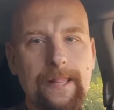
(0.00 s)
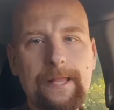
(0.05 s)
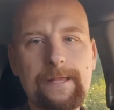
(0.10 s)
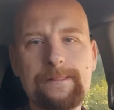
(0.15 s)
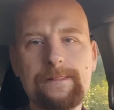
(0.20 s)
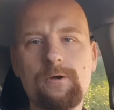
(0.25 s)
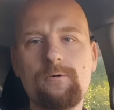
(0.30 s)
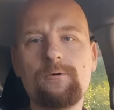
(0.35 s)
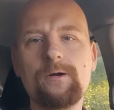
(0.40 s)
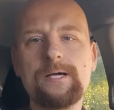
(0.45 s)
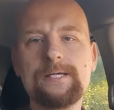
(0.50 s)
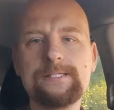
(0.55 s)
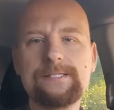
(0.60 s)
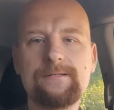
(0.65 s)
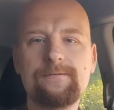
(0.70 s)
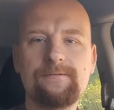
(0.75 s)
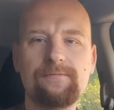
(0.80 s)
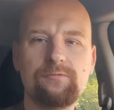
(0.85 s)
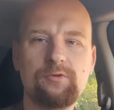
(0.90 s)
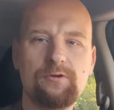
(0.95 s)
до
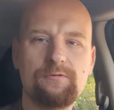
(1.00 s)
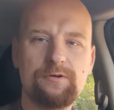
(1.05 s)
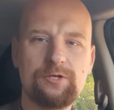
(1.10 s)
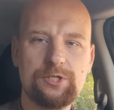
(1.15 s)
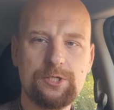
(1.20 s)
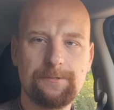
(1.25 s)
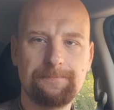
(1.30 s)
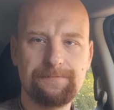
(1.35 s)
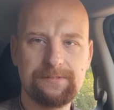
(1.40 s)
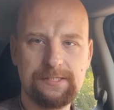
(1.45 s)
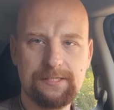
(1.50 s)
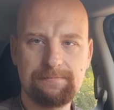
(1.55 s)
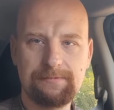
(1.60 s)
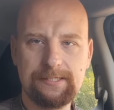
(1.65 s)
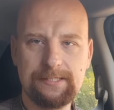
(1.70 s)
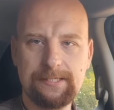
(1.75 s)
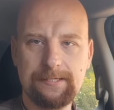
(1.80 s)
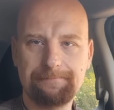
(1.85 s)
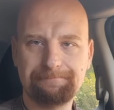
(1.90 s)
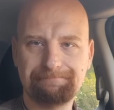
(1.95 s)
указанного мной выше
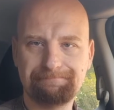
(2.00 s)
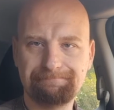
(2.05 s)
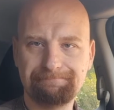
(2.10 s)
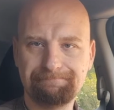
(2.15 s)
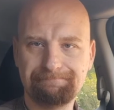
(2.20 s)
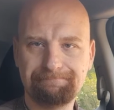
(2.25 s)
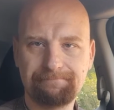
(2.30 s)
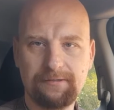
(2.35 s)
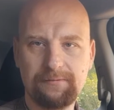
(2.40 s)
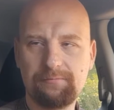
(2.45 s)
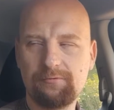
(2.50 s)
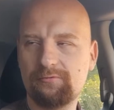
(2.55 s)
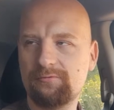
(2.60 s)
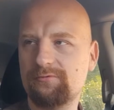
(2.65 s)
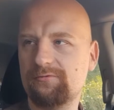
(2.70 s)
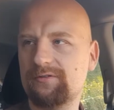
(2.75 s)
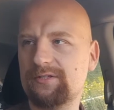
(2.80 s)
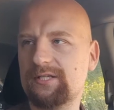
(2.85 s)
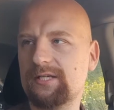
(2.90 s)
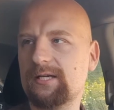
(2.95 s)
события по
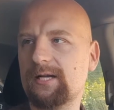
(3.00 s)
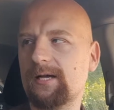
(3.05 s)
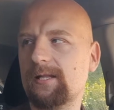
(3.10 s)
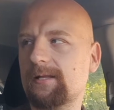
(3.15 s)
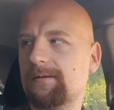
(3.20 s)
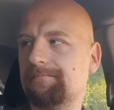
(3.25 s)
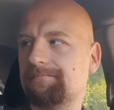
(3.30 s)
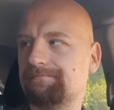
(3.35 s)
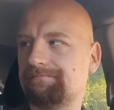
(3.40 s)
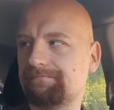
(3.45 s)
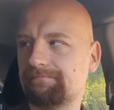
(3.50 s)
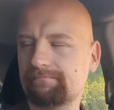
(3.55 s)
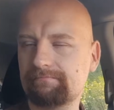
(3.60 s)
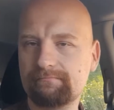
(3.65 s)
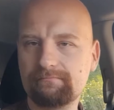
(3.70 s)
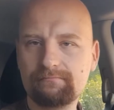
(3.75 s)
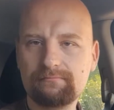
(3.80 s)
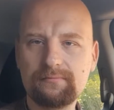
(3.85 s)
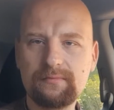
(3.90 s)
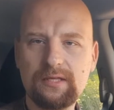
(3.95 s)
поводу Ватикана
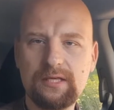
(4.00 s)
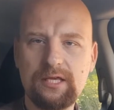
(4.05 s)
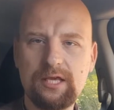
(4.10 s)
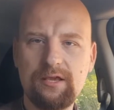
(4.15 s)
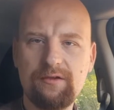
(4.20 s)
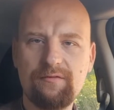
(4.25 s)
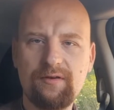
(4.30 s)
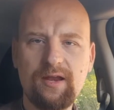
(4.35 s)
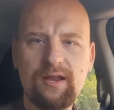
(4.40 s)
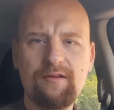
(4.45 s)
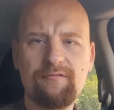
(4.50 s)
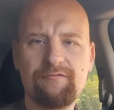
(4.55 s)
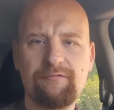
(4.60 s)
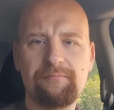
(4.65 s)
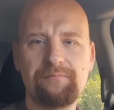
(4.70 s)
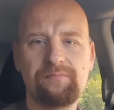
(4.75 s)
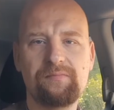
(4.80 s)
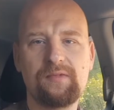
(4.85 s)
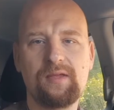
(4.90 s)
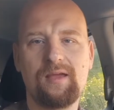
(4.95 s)
и евреев
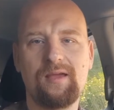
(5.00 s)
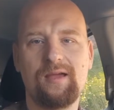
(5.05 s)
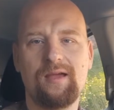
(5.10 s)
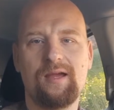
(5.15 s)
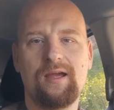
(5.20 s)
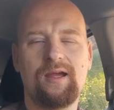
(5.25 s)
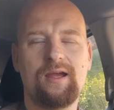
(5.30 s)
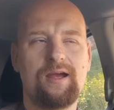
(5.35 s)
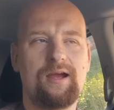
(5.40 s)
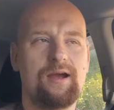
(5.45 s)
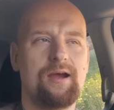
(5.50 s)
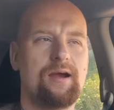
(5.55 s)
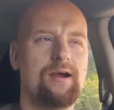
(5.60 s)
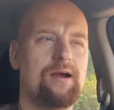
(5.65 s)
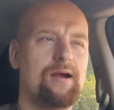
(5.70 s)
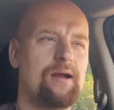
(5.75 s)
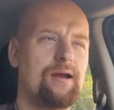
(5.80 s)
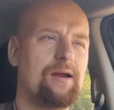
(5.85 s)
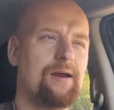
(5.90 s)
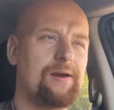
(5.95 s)

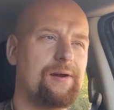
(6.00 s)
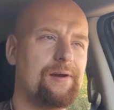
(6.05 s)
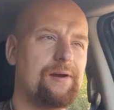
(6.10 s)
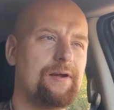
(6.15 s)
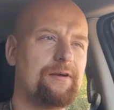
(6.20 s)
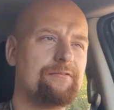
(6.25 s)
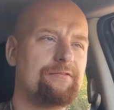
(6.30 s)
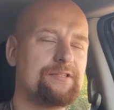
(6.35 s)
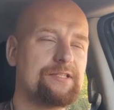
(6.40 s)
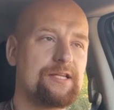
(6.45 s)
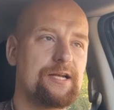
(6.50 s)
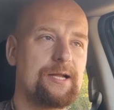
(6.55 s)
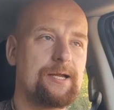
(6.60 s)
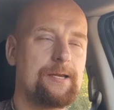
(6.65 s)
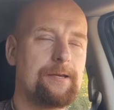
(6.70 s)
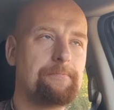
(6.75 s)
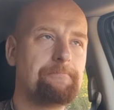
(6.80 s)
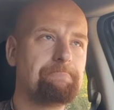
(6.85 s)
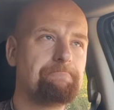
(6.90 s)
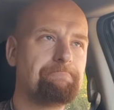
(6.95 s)
э, в
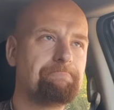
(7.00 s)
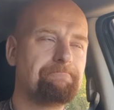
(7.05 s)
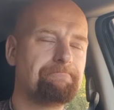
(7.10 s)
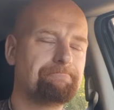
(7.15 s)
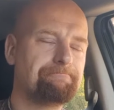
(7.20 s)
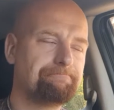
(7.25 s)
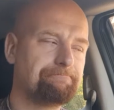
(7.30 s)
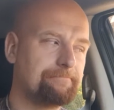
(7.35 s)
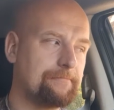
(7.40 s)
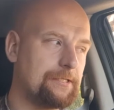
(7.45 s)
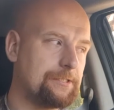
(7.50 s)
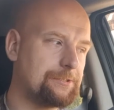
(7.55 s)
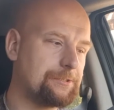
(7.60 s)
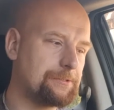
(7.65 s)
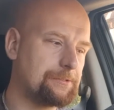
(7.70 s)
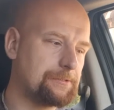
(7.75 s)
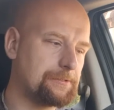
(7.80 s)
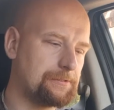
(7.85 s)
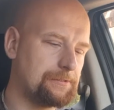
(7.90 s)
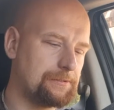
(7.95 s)
Израиле,
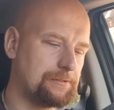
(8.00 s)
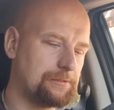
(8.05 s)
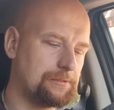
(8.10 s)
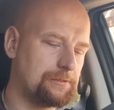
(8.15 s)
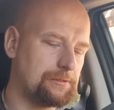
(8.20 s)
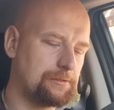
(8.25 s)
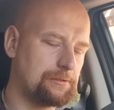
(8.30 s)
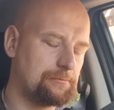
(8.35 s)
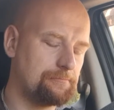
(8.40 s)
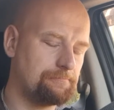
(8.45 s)
Значит, э,